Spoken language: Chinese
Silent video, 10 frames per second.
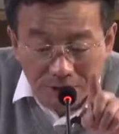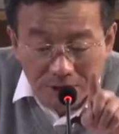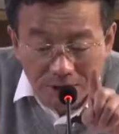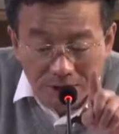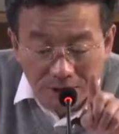主
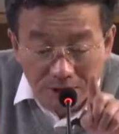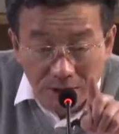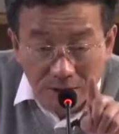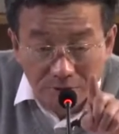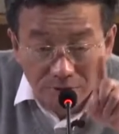义是一
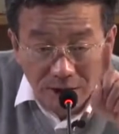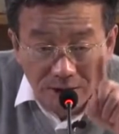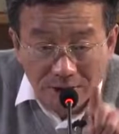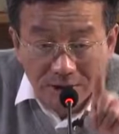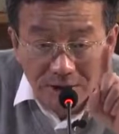个
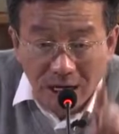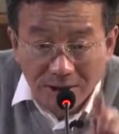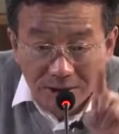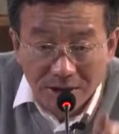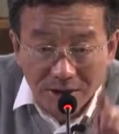非自洽
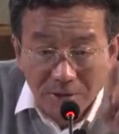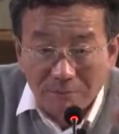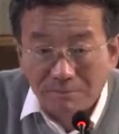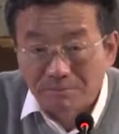的系统。